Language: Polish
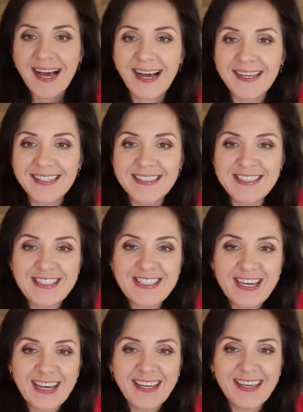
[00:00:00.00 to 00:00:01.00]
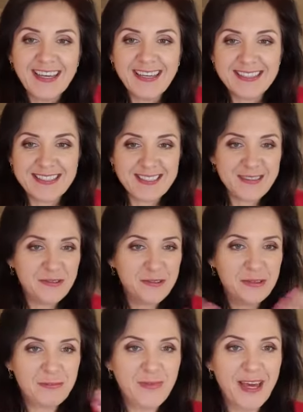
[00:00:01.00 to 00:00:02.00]
a ja dzisiaj z
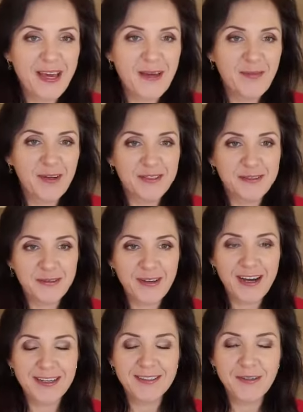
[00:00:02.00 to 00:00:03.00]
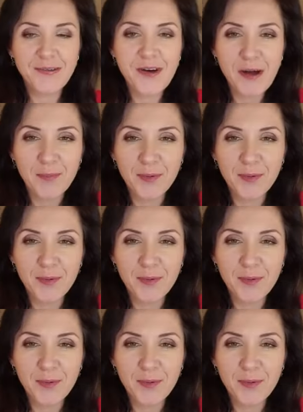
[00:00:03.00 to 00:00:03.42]
uśmiechem od ucha do ucha,